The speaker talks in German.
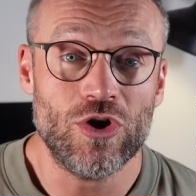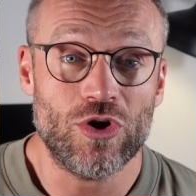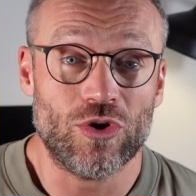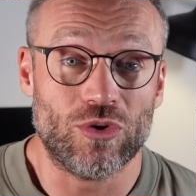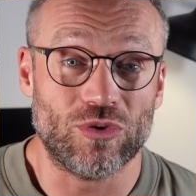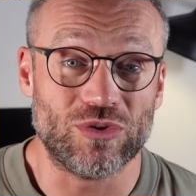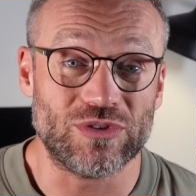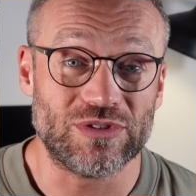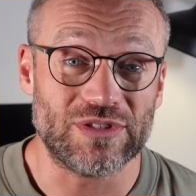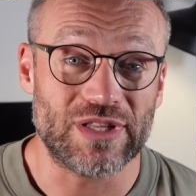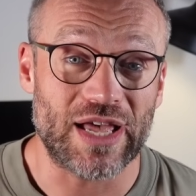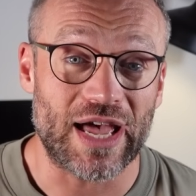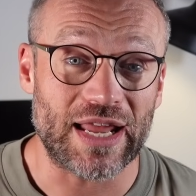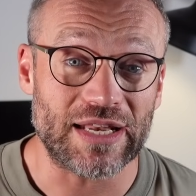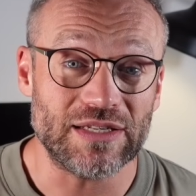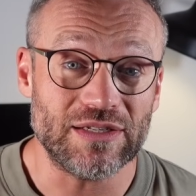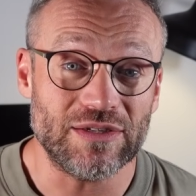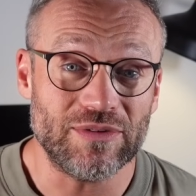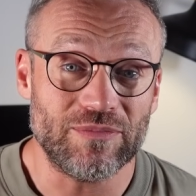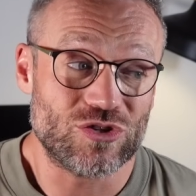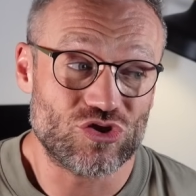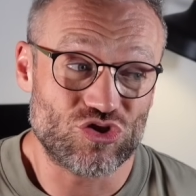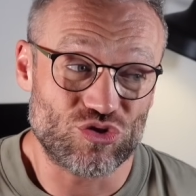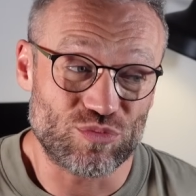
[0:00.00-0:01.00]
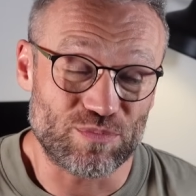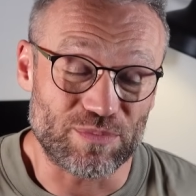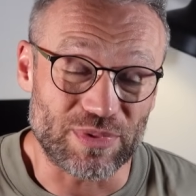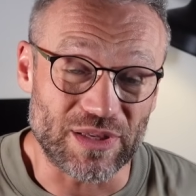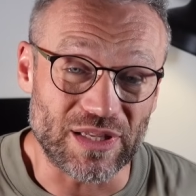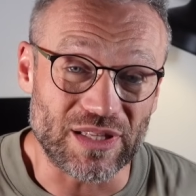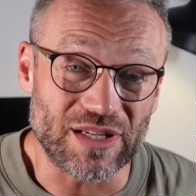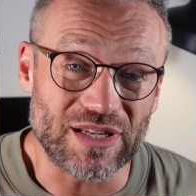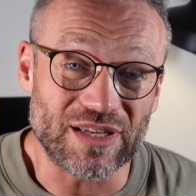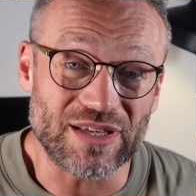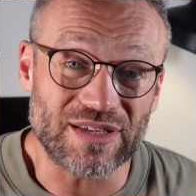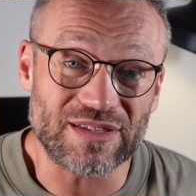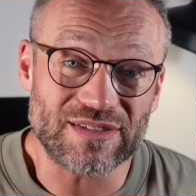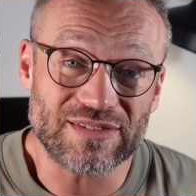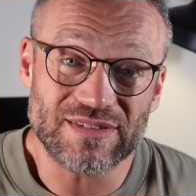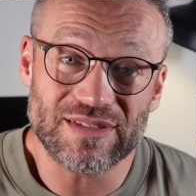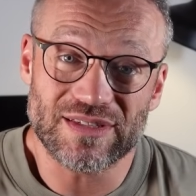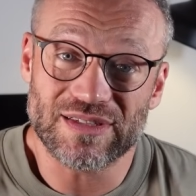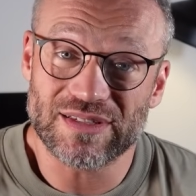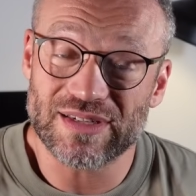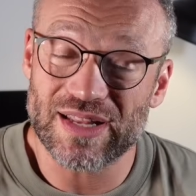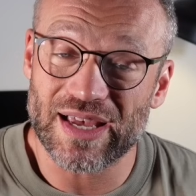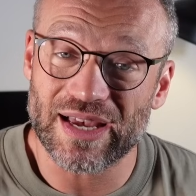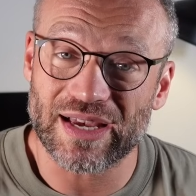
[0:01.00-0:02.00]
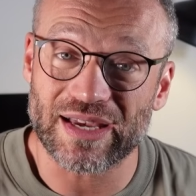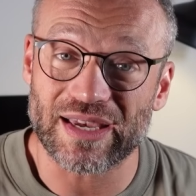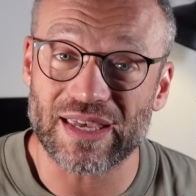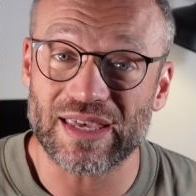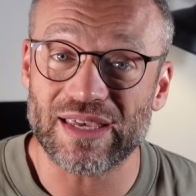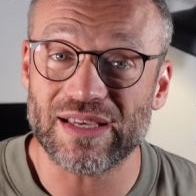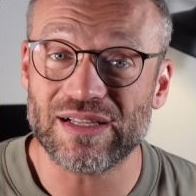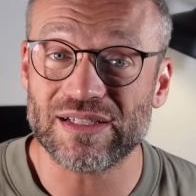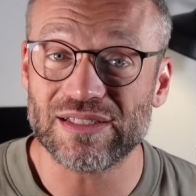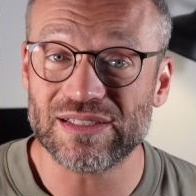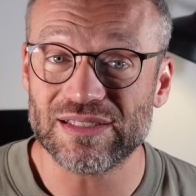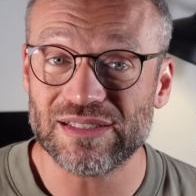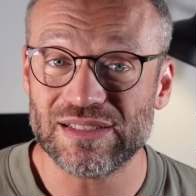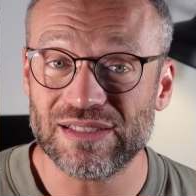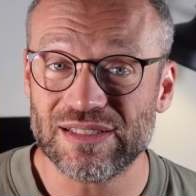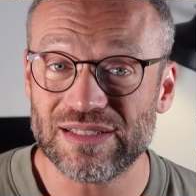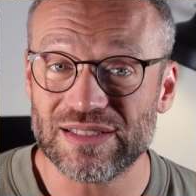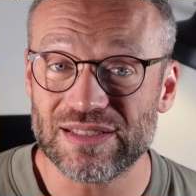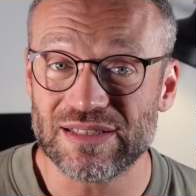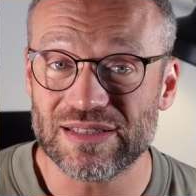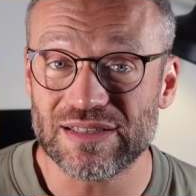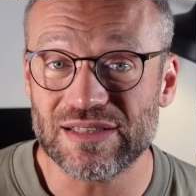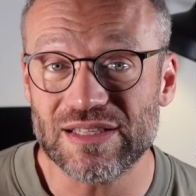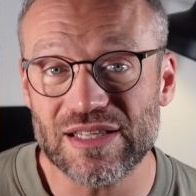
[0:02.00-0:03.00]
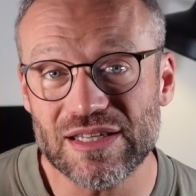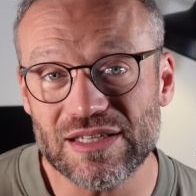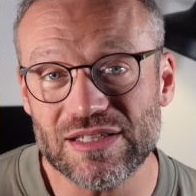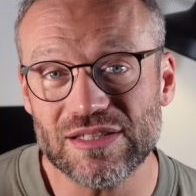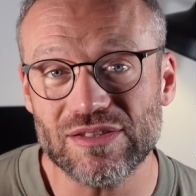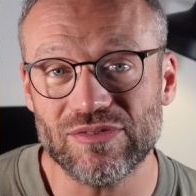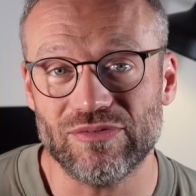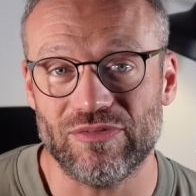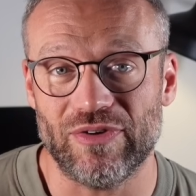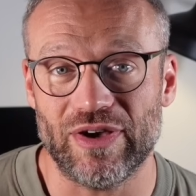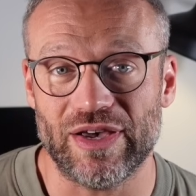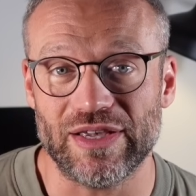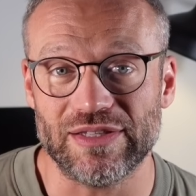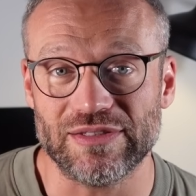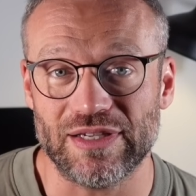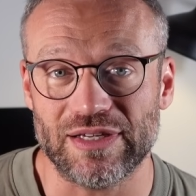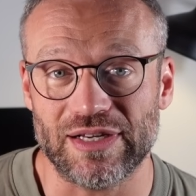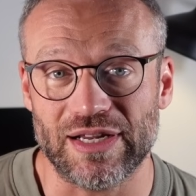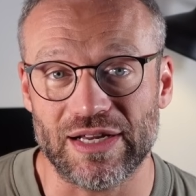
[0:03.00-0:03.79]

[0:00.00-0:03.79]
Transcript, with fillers: und dann spiele ich sie in der Regel nicht weiter.